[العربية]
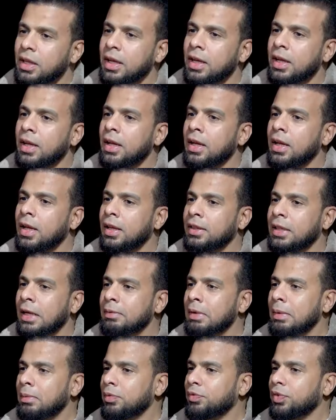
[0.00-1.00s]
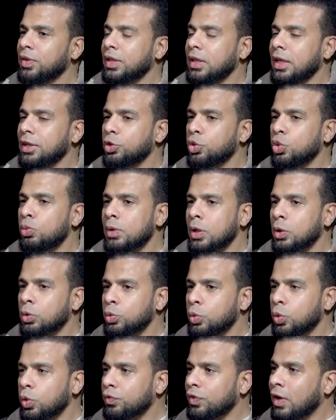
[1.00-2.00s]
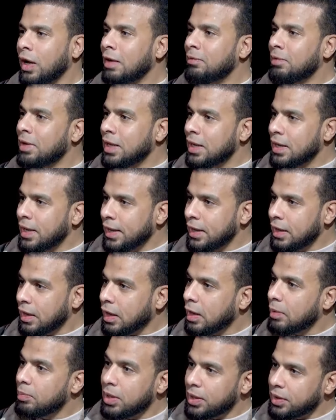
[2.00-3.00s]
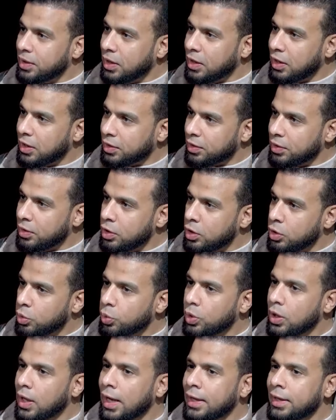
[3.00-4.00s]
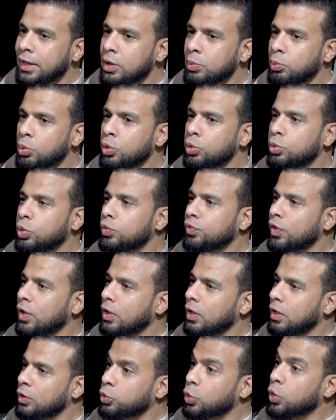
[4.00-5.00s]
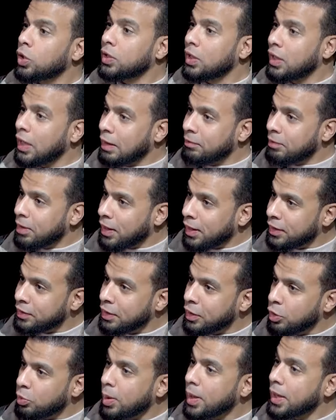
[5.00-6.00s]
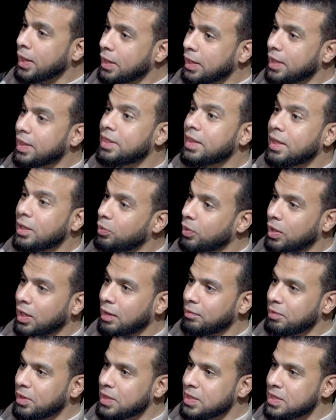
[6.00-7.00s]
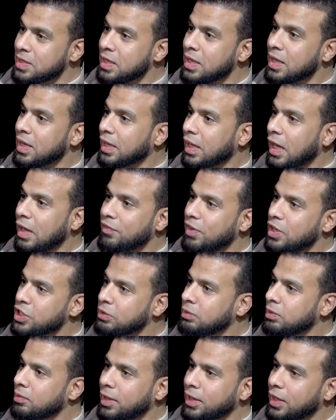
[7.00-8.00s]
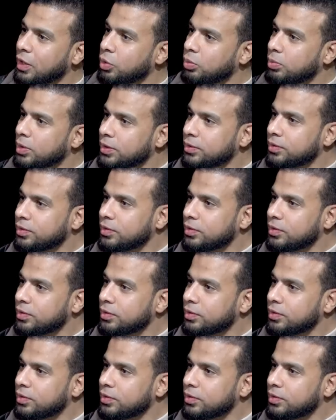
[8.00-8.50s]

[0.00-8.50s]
آه، تعلمنا من فضيلتكم انه يرفع عمل الليل قبل النهار والحديث يقول ترفع تعرض الاعمال ايضا يومي الاثنين والخميس كيف الجمع بينهما